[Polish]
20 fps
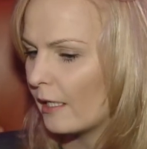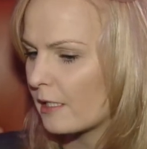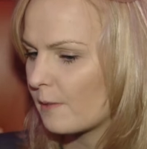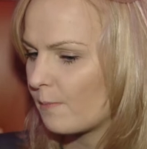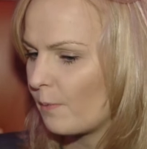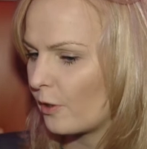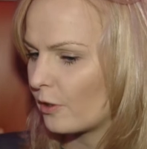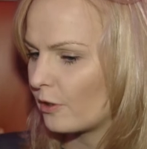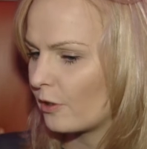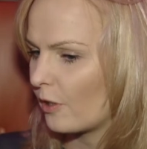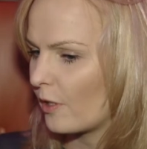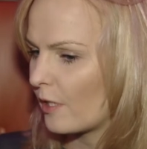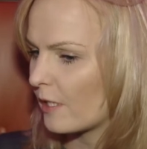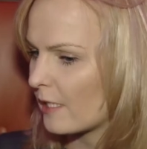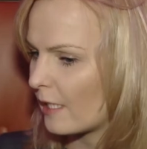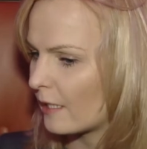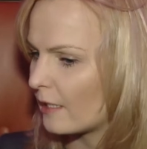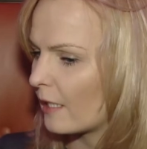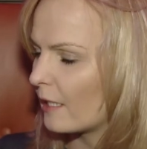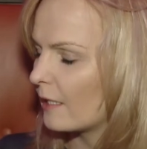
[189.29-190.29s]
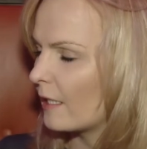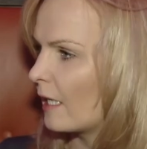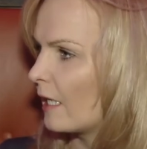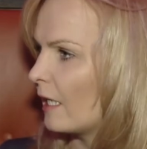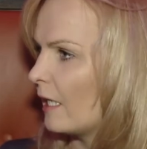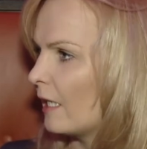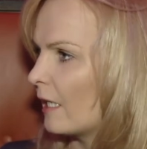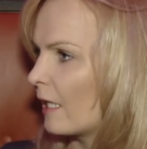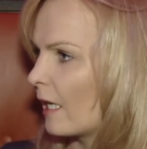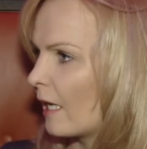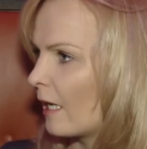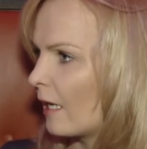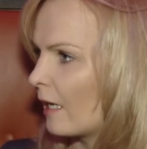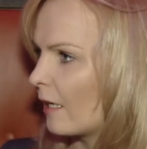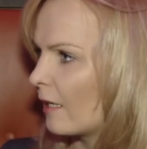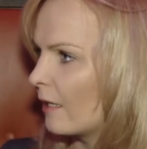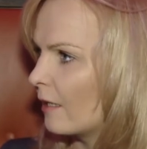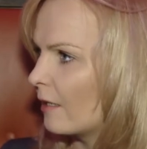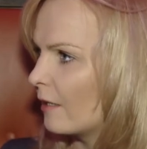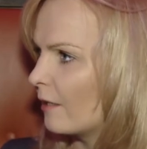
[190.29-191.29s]
sport to jest
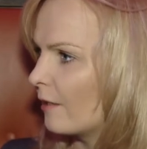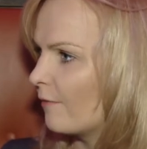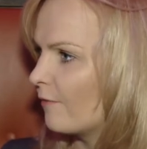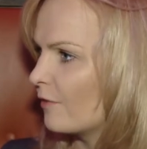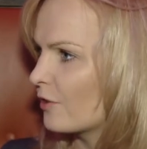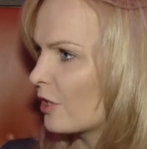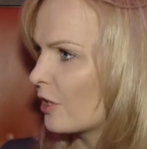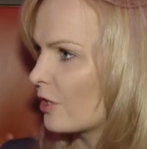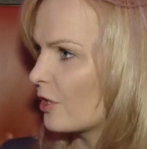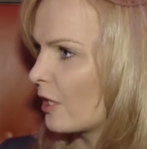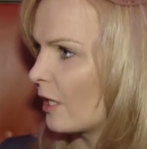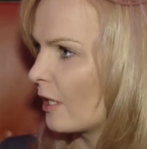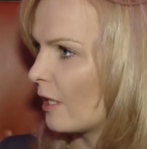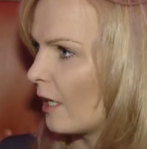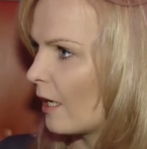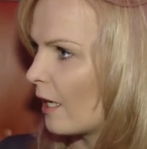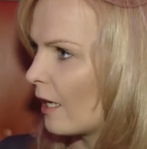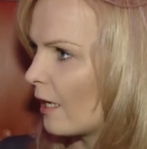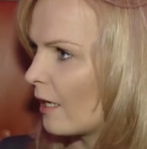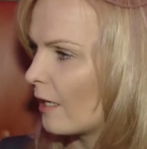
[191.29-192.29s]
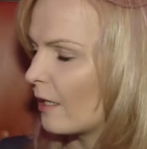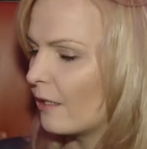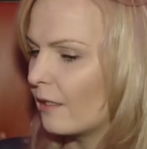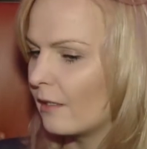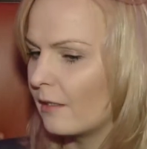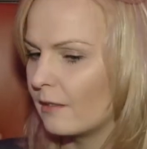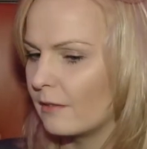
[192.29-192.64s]
adrenalina, wyrzeczenia,